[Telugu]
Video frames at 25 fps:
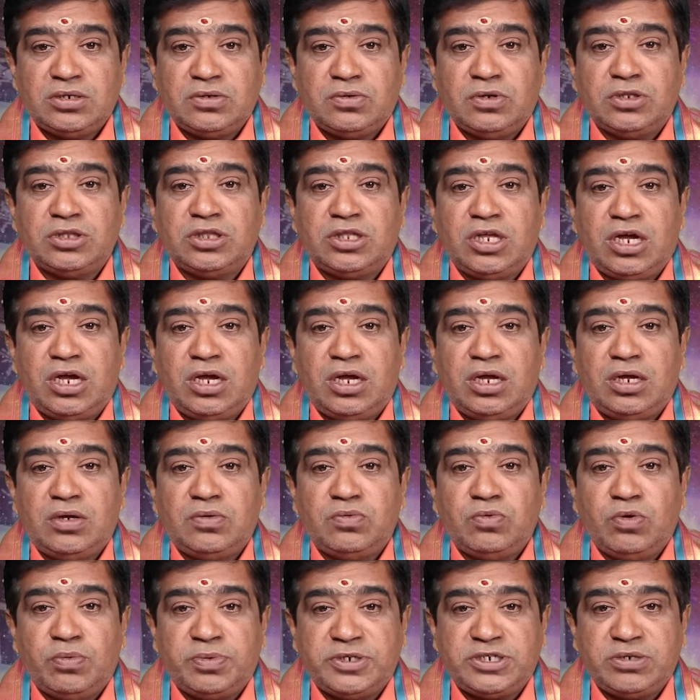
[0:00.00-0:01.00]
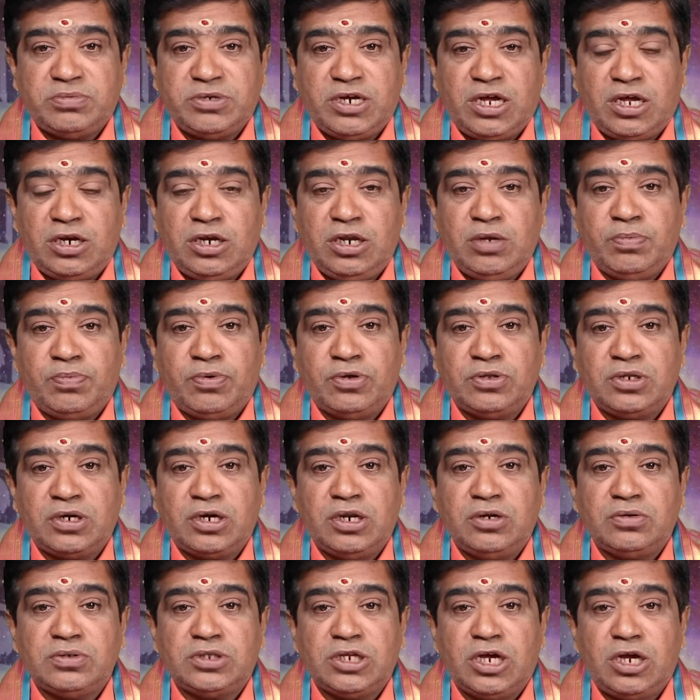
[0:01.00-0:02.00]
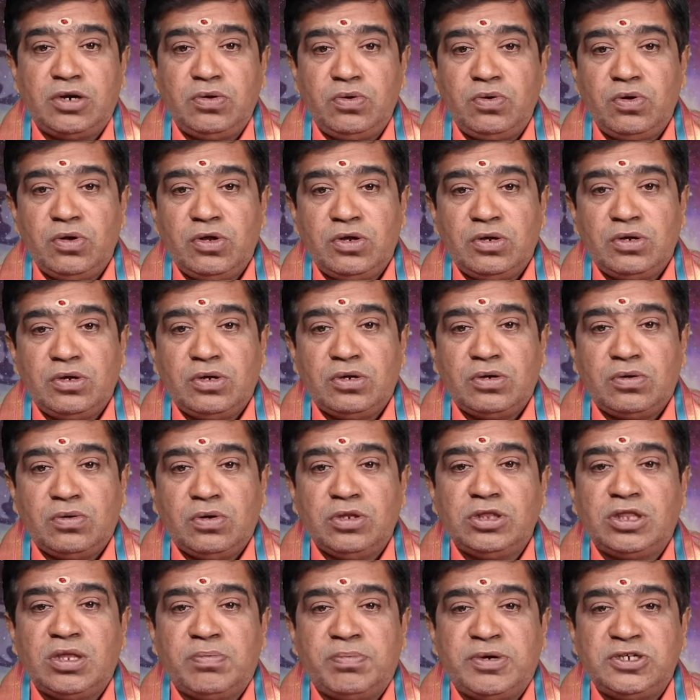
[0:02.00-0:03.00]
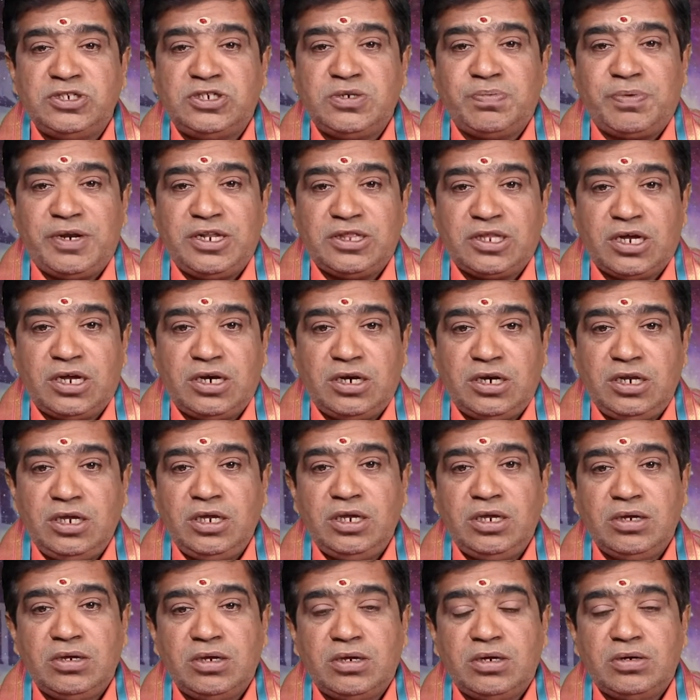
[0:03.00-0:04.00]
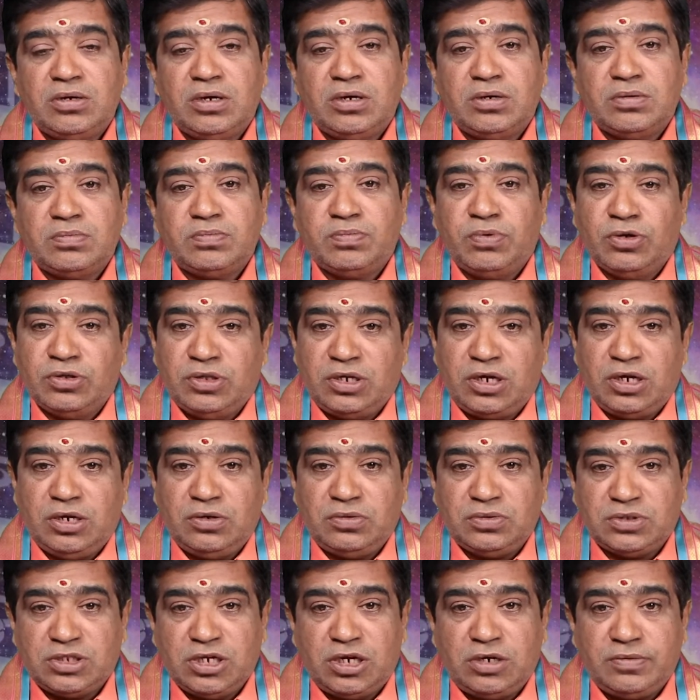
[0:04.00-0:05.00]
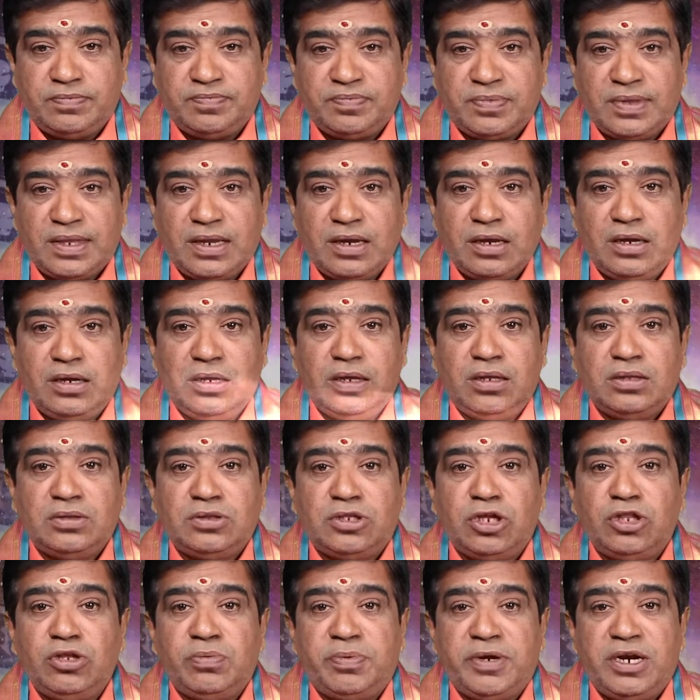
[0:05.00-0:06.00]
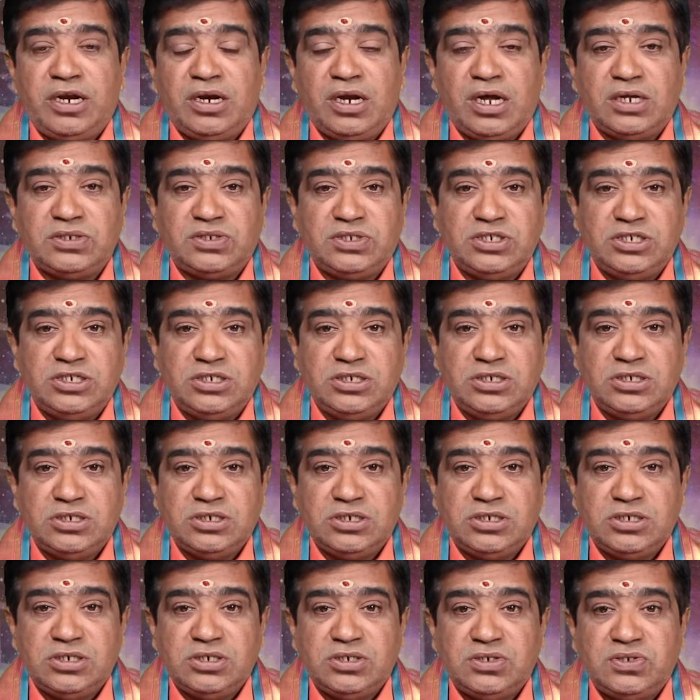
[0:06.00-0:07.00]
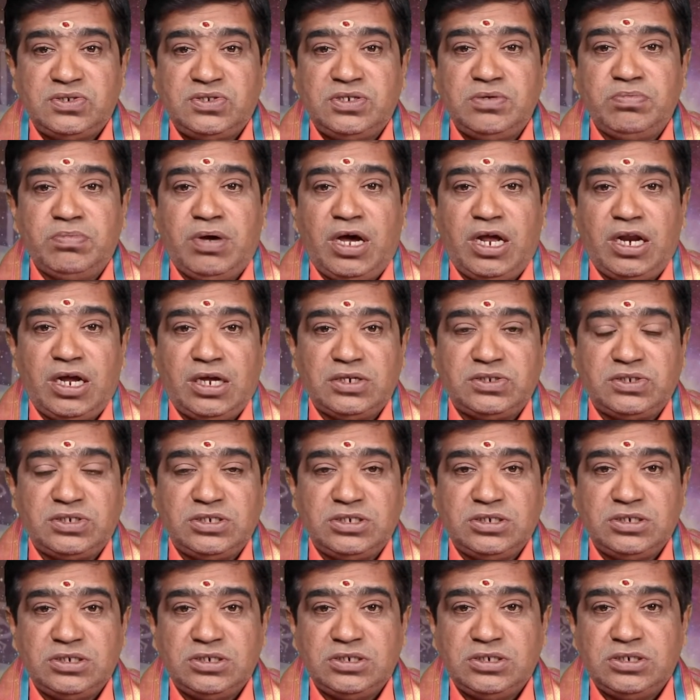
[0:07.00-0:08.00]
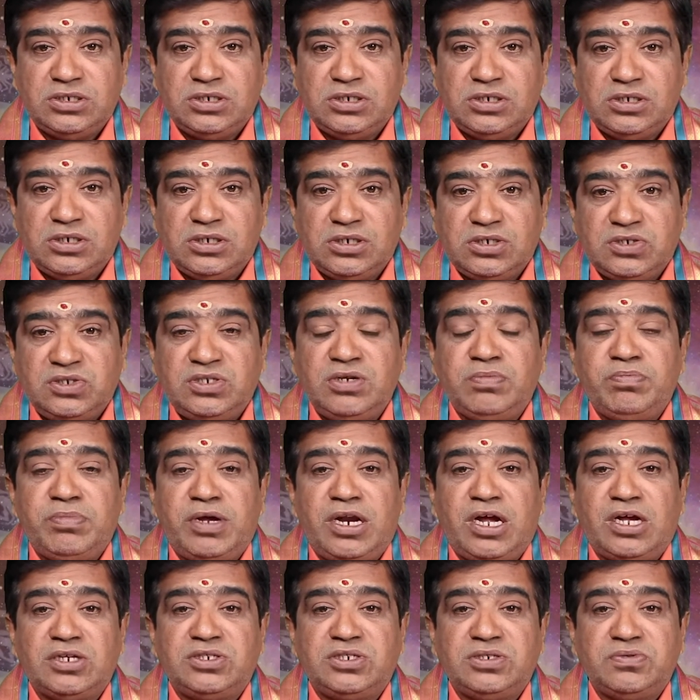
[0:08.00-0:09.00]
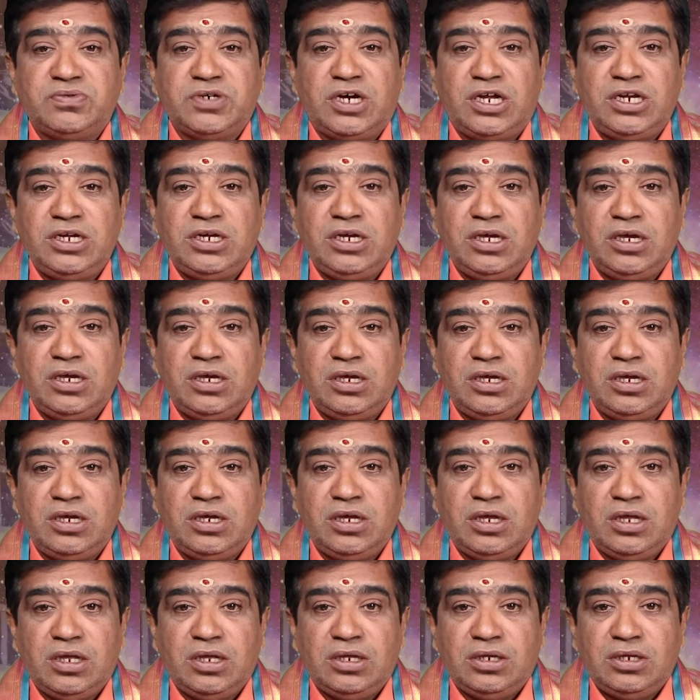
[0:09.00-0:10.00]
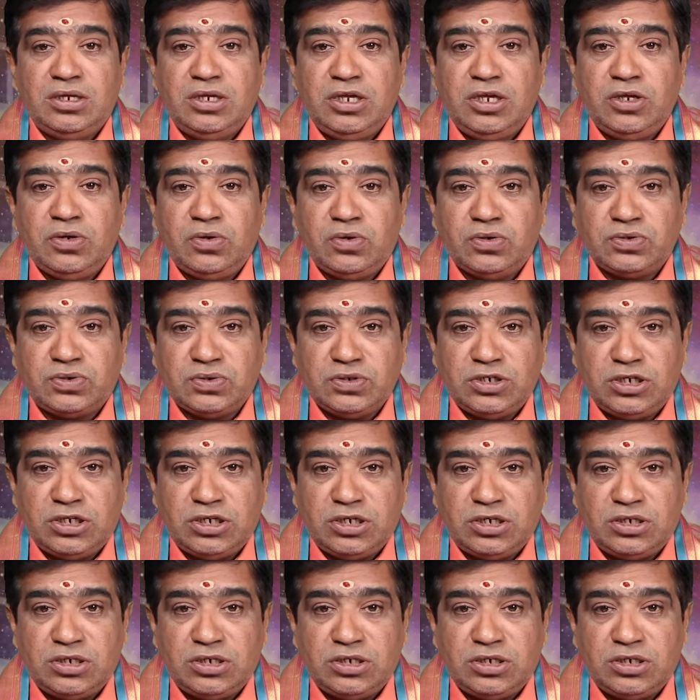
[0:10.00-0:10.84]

కొంత ఉపశమనాన్ని పొందగలుగుతారు కొంత మంచి ఫలితాన్ని పొందగలుగుతారు తదుపరి రాశి సింహరాశి సింహరాశి వారికి ఈ రోజున